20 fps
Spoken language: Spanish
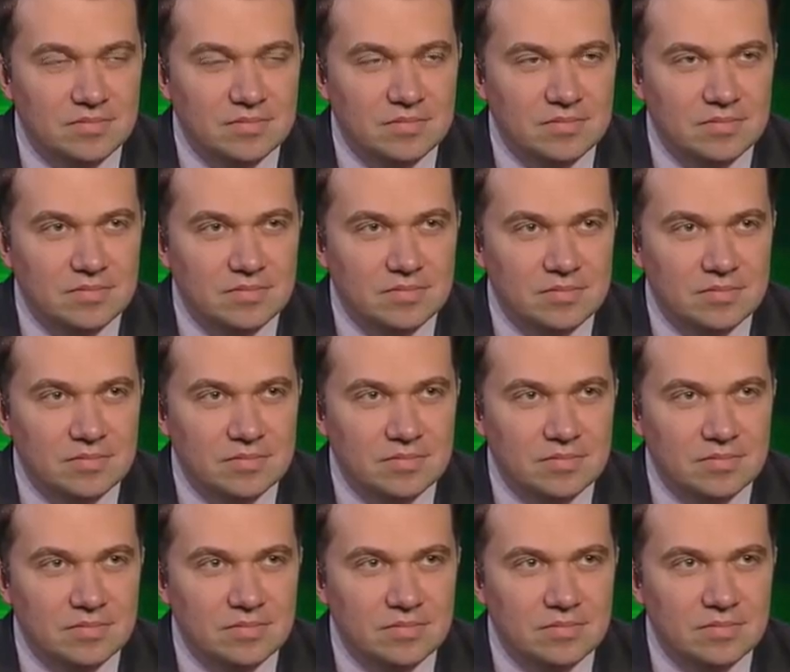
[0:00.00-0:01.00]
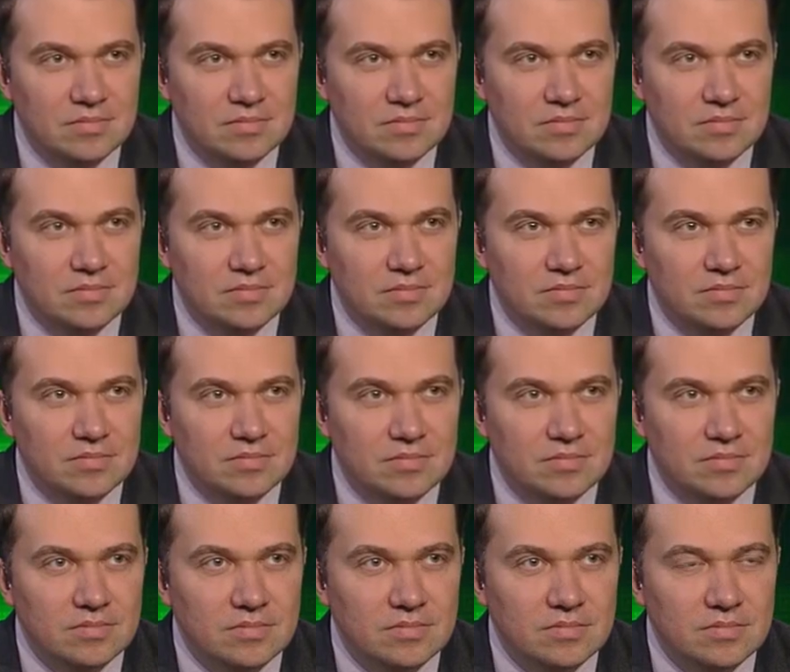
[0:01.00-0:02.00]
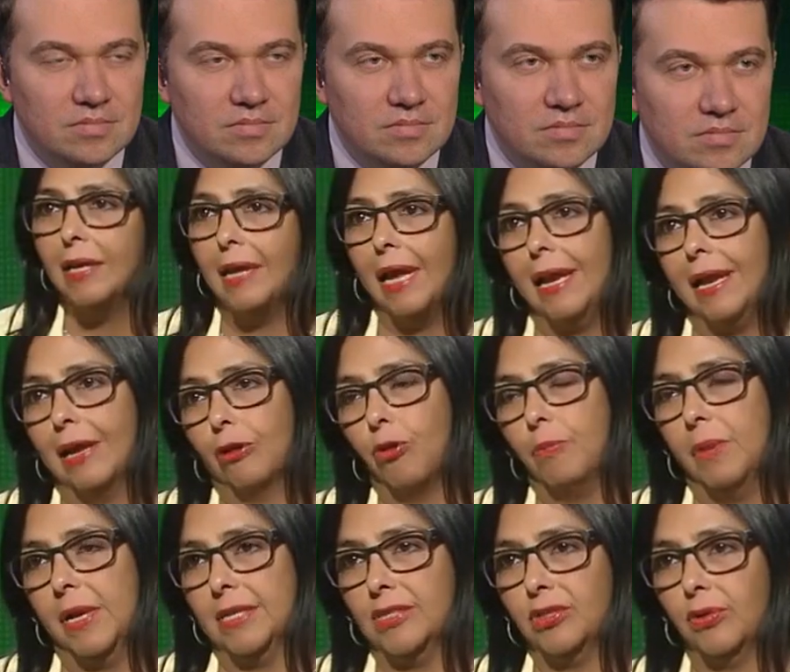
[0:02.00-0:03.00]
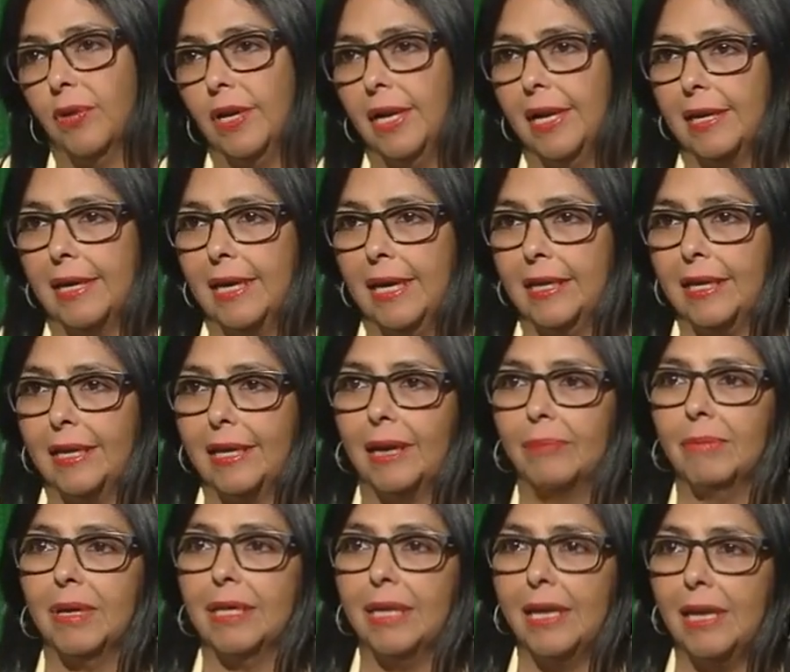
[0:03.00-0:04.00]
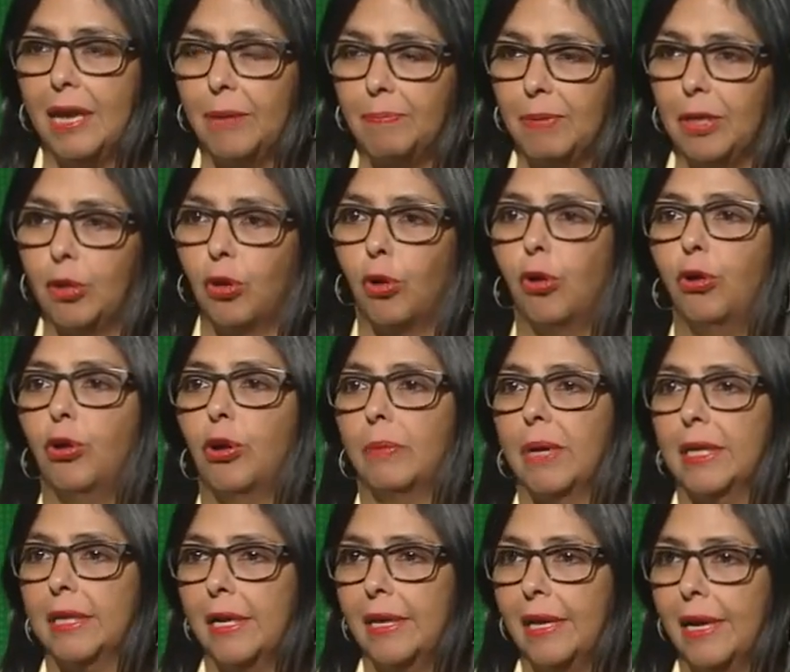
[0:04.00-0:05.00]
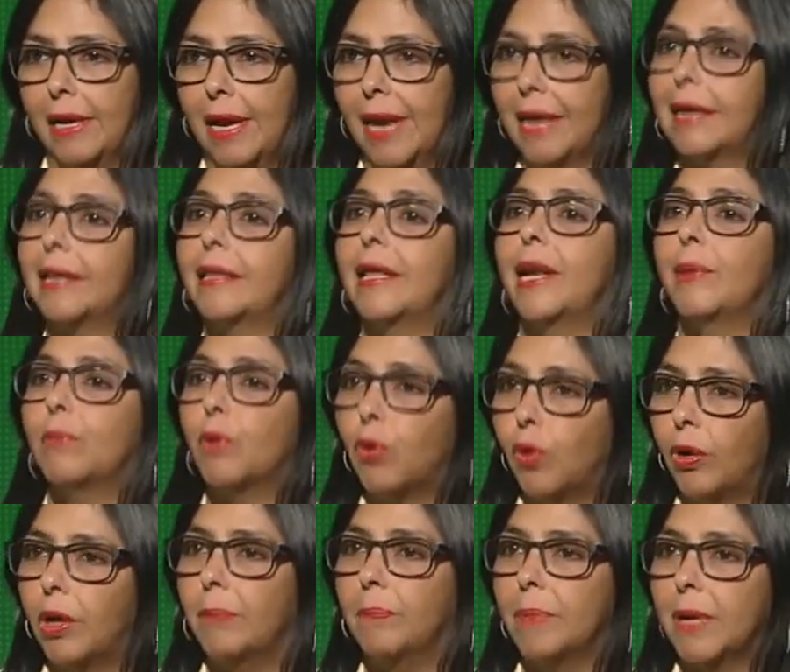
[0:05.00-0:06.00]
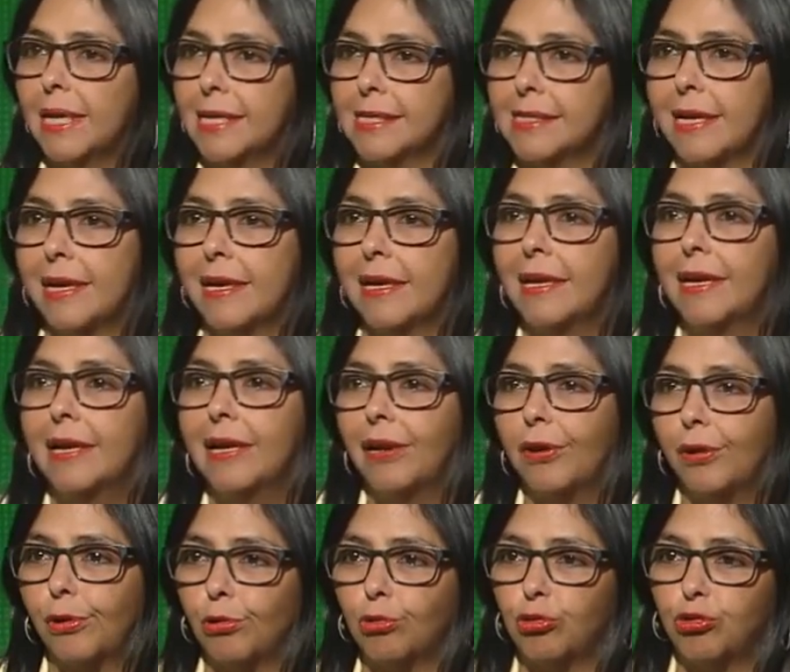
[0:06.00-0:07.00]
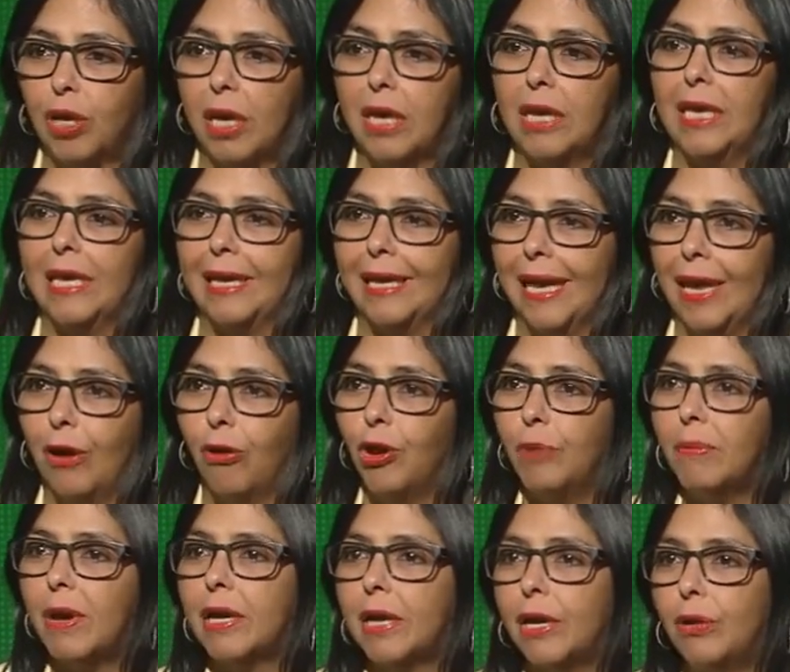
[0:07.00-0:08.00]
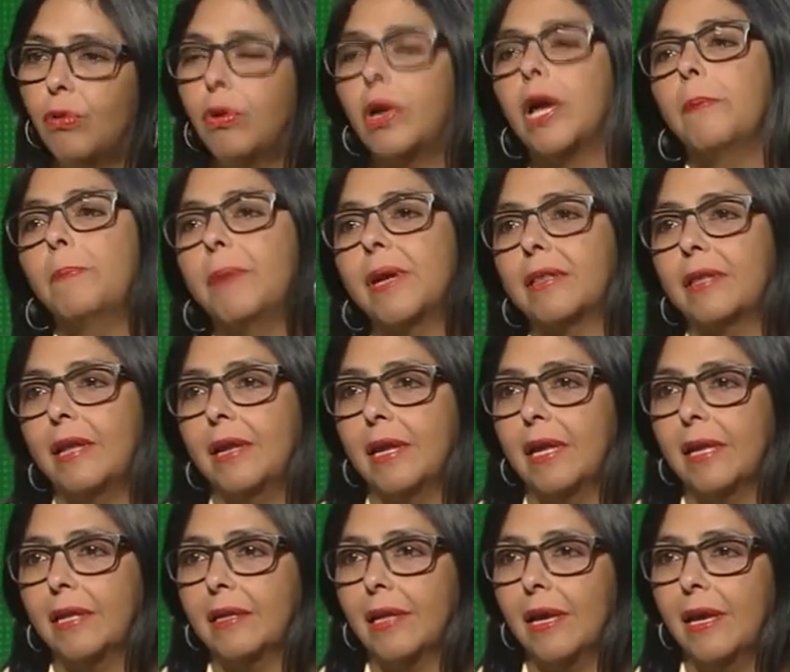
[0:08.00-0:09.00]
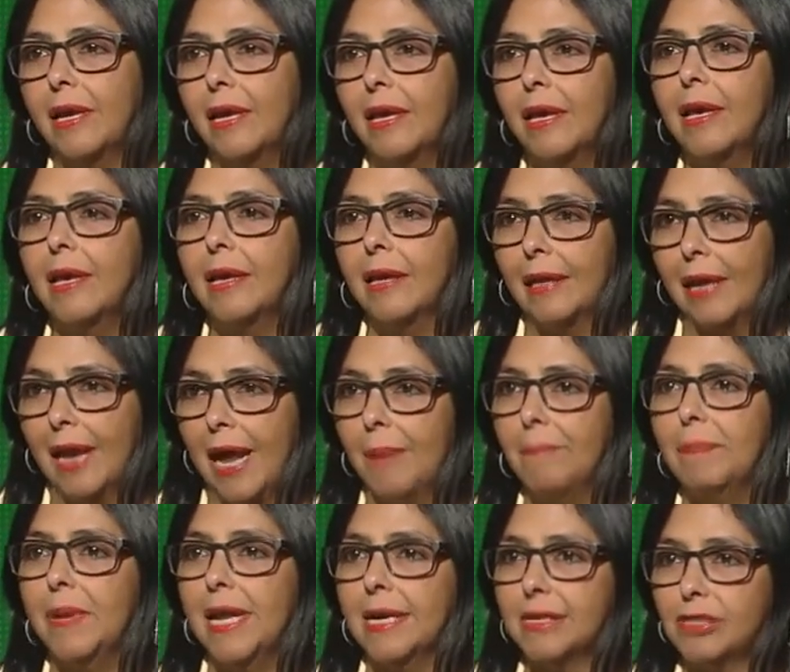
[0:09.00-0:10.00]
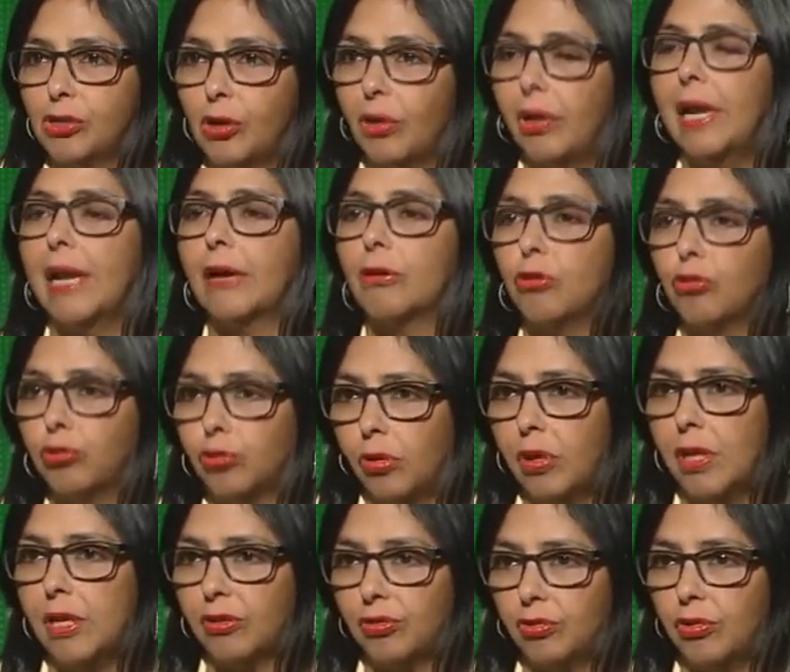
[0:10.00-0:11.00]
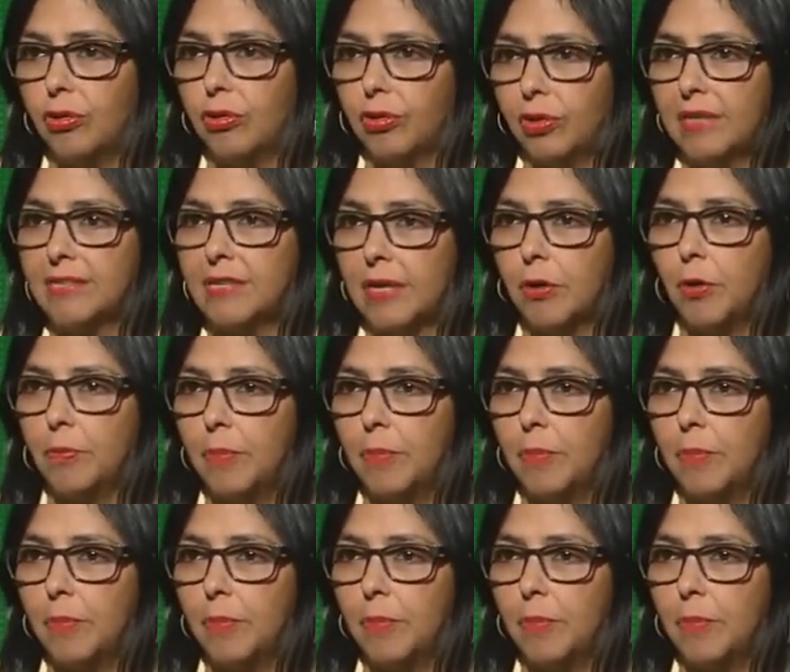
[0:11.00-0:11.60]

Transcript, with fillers: bueno, tiene que ver con la expansión en la cooperación energética en materia de petróleo, en materia de gas que tenemos con empresas rusas y que hoy más que nunca es pertinente la ampliación y la consolidación de esa